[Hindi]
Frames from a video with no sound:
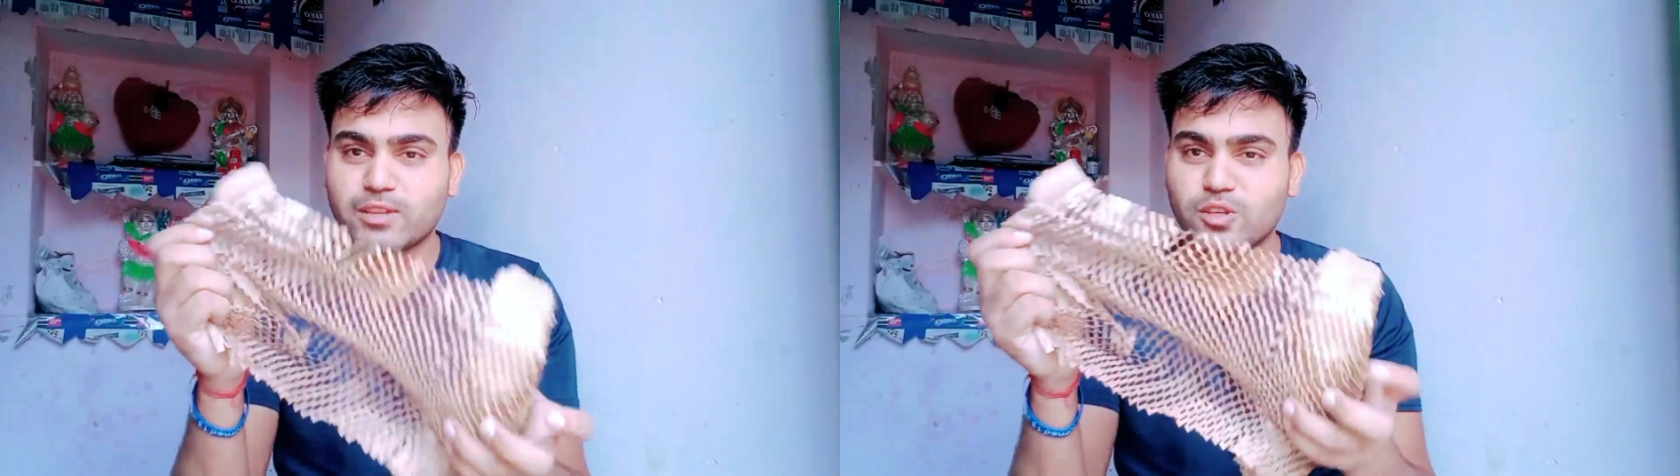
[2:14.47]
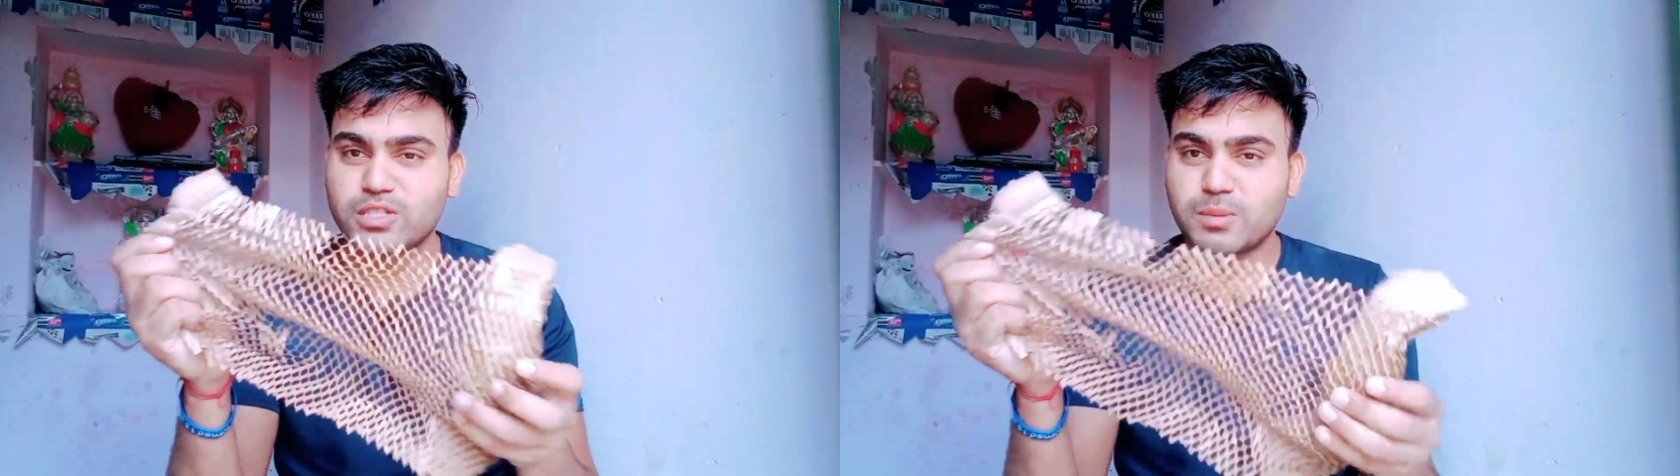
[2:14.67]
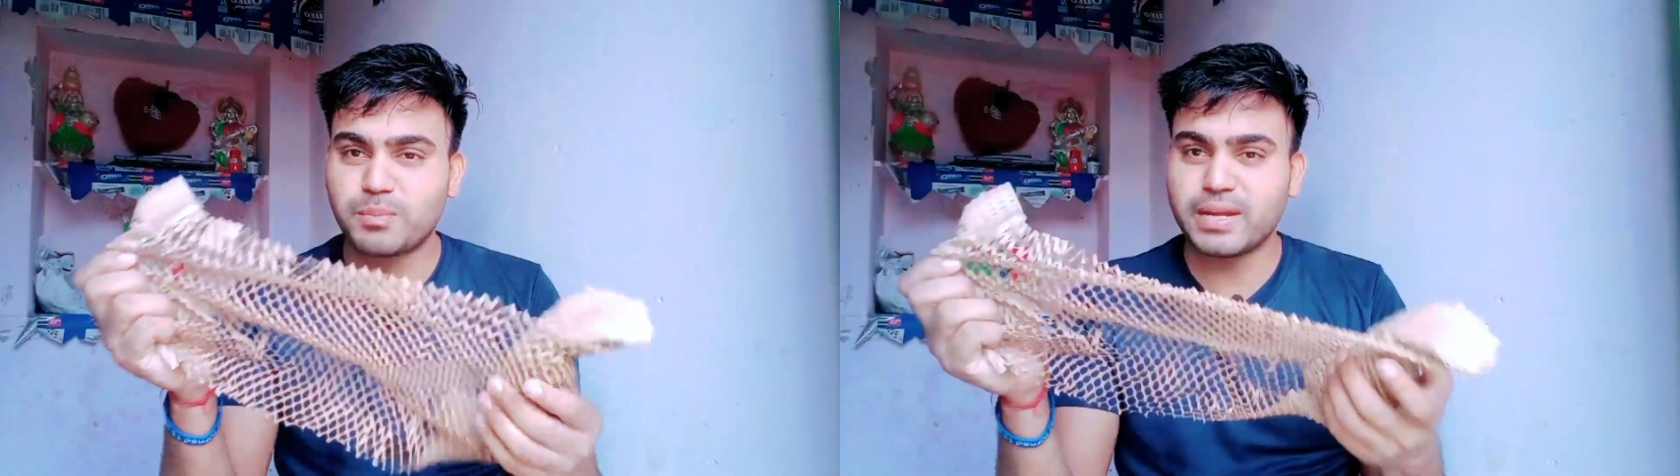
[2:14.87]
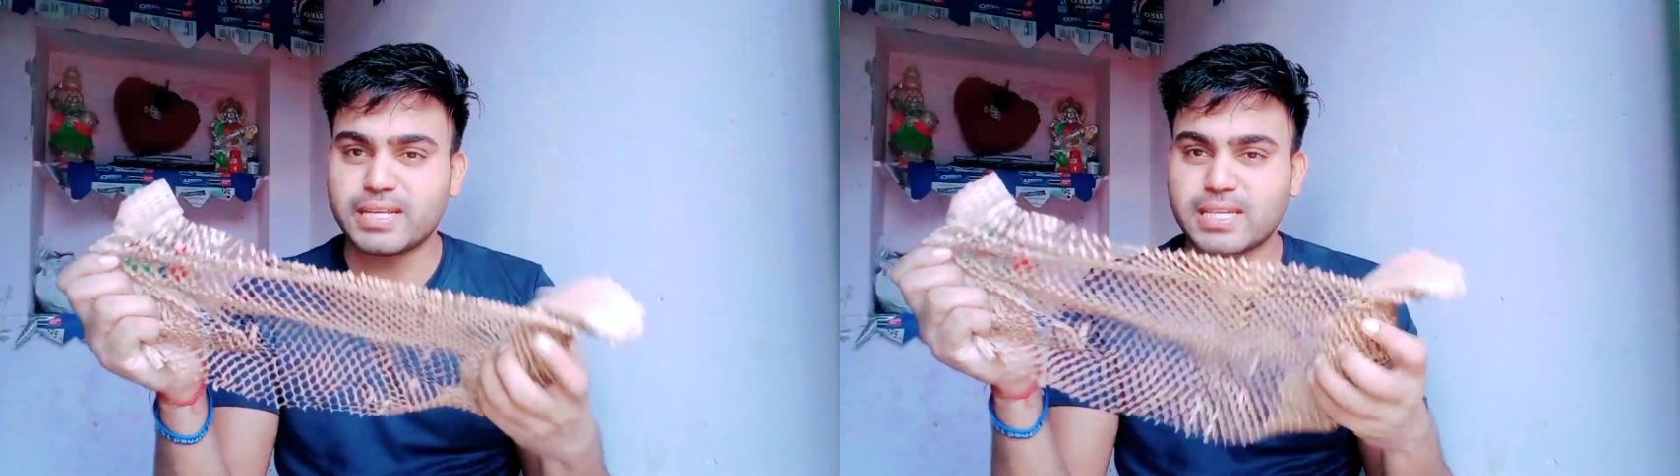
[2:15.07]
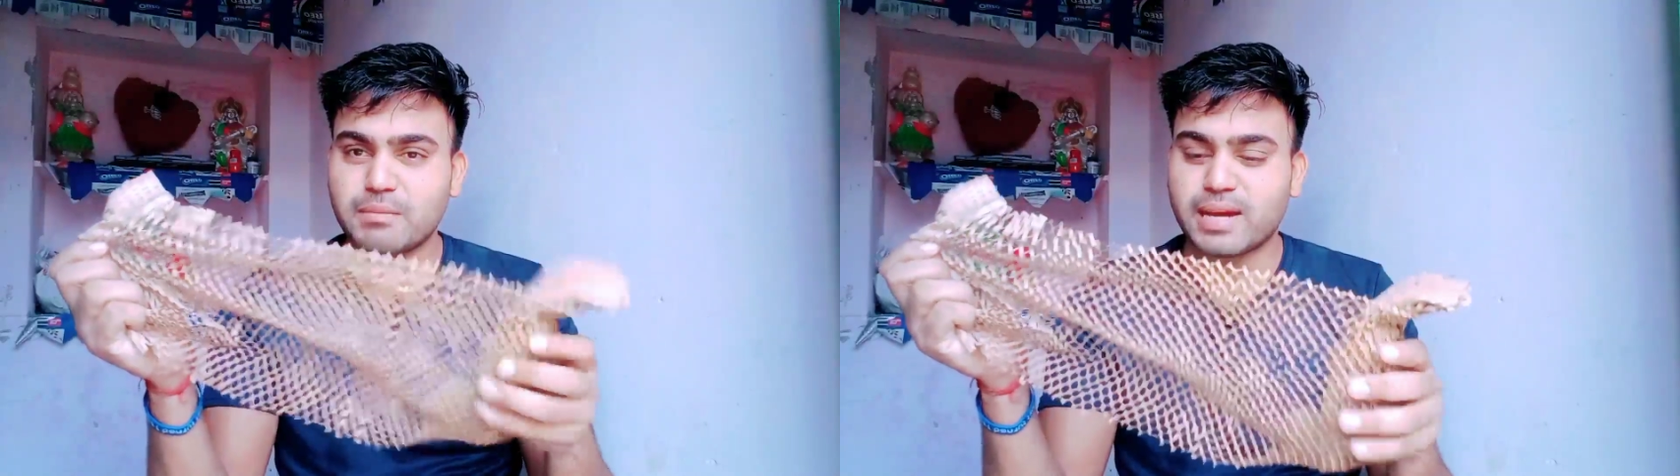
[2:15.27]
तो सिंपली
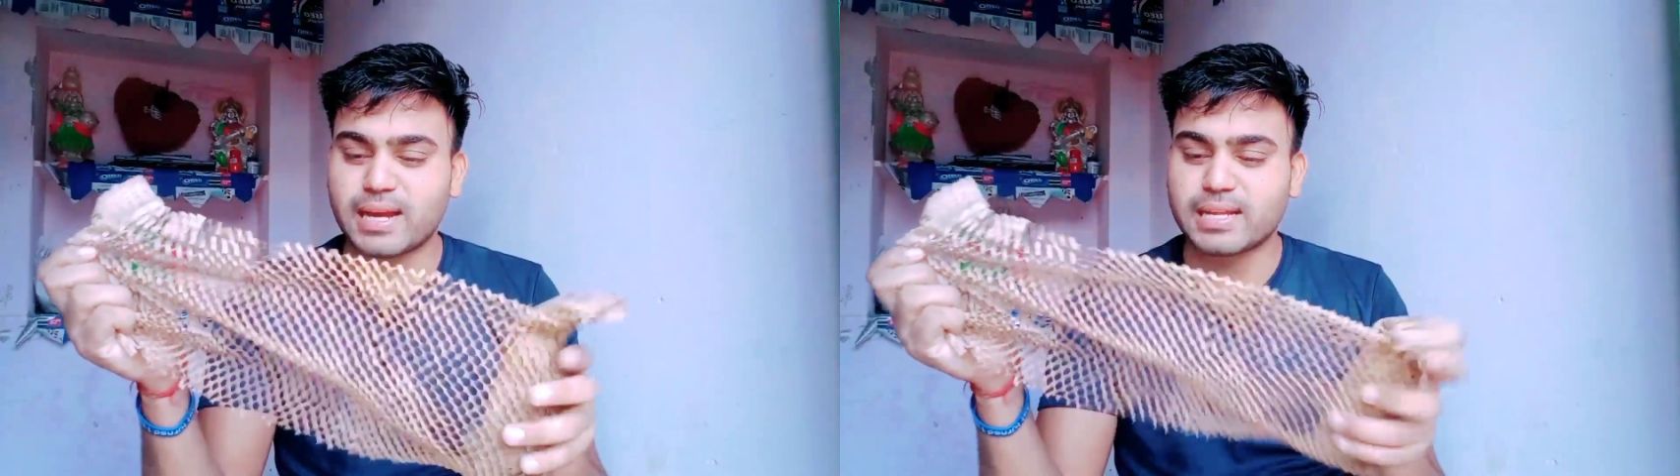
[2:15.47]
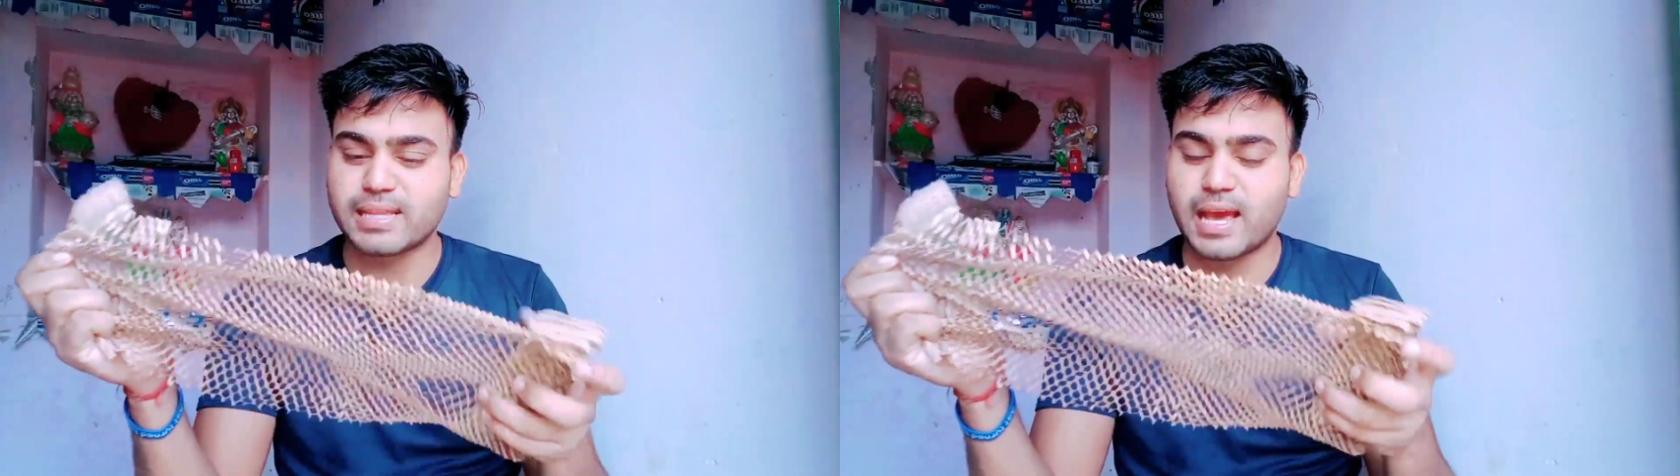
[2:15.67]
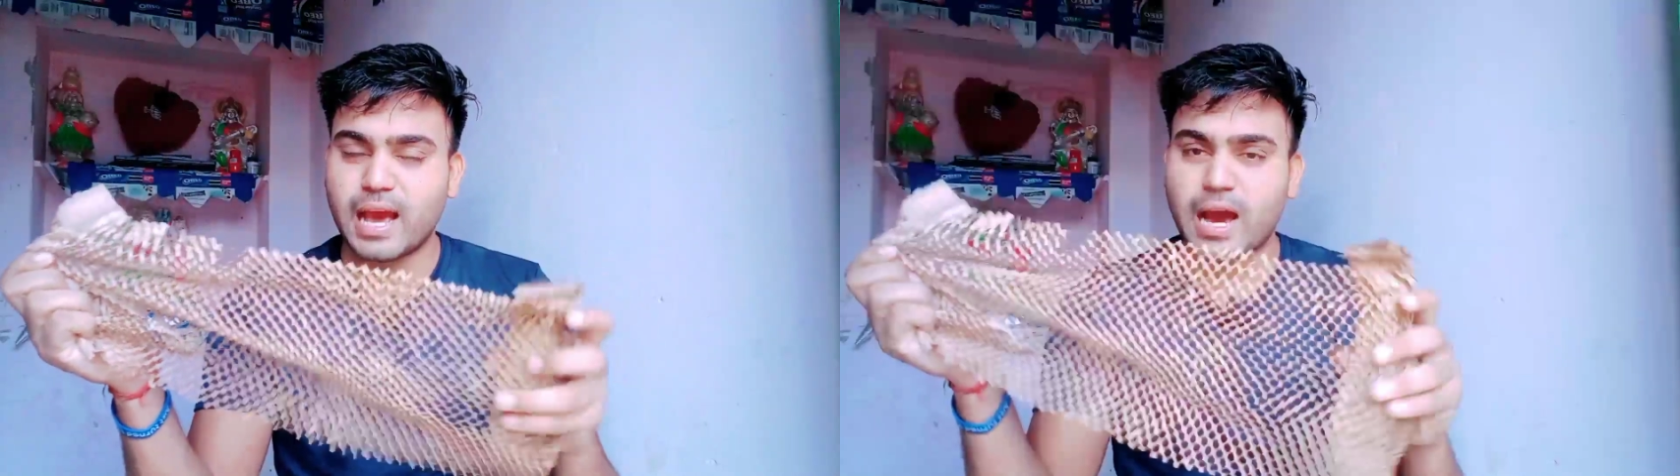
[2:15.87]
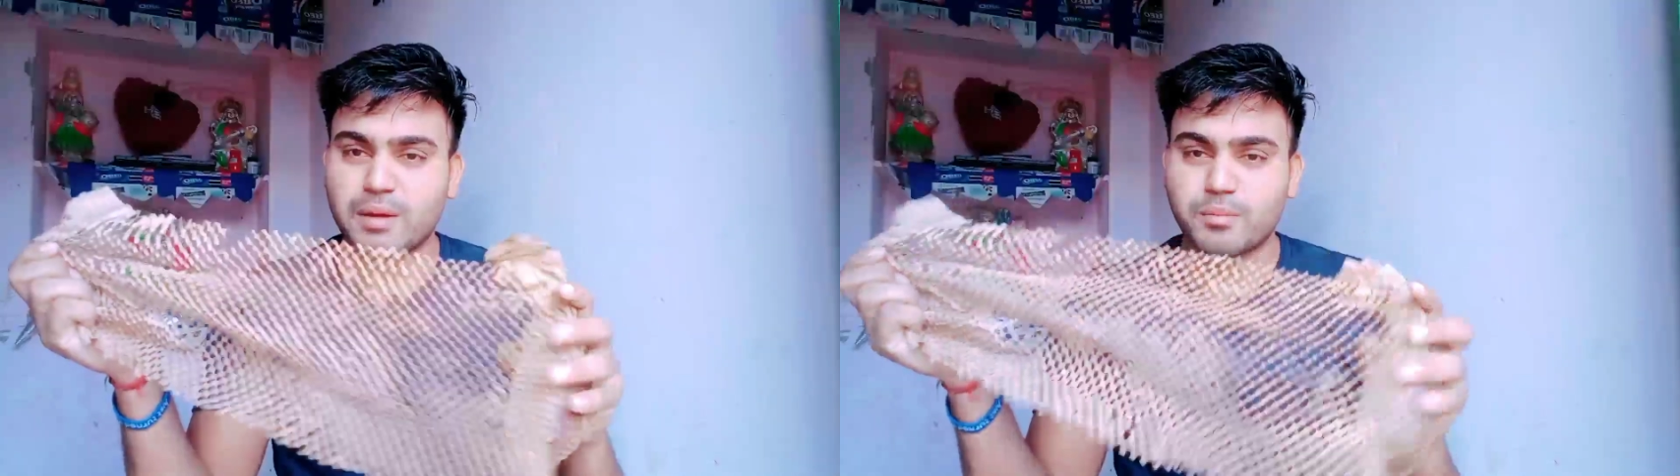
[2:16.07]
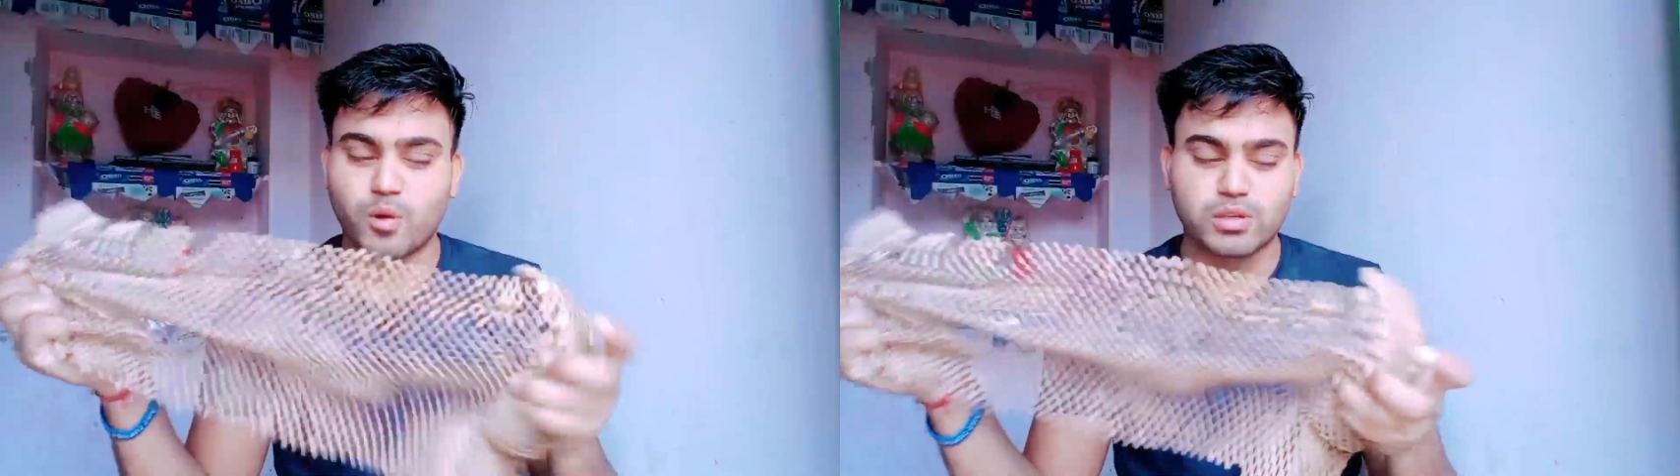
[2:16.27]
इसे भी कर लेते हैं
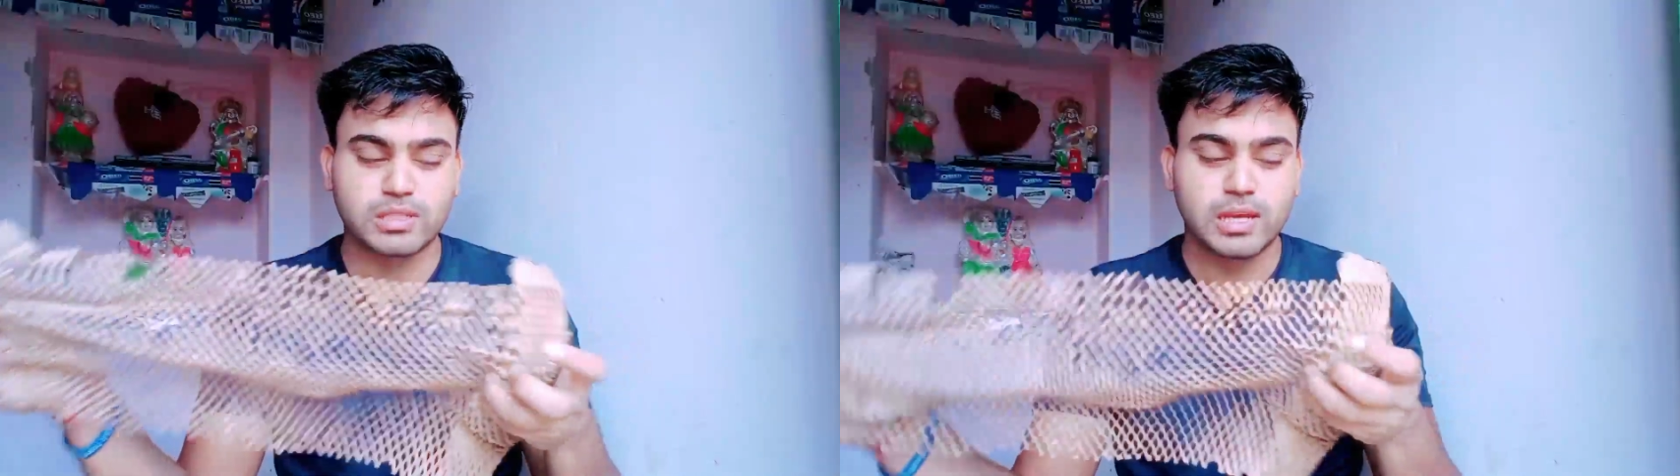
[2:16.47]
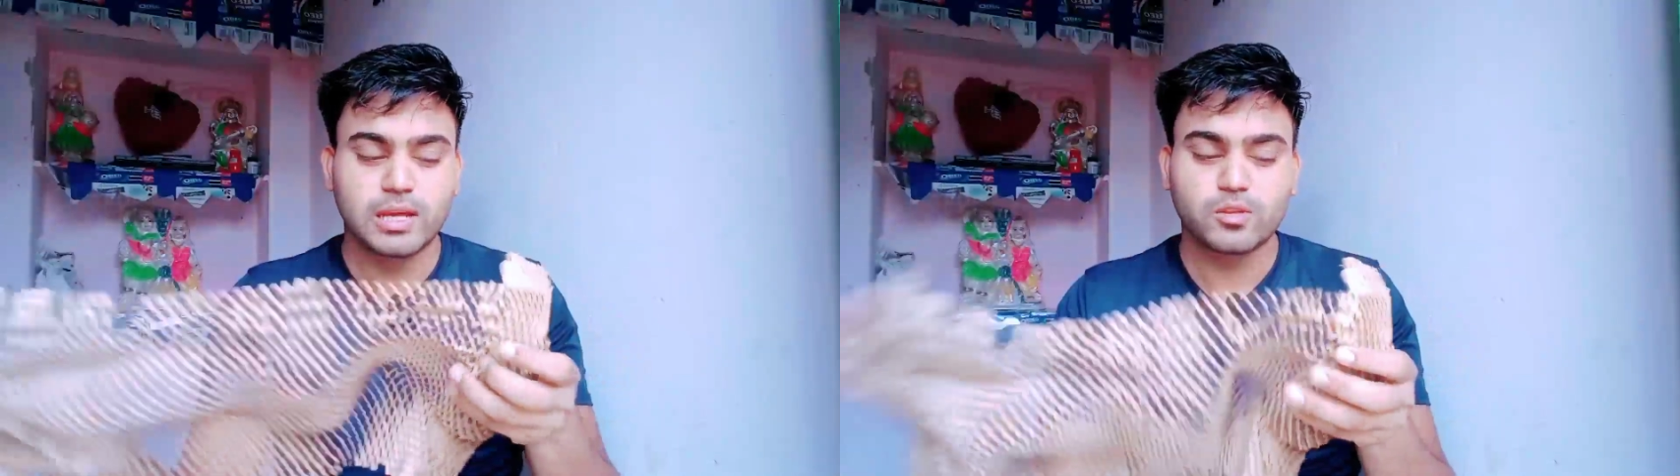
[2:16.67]
अनबॉक्स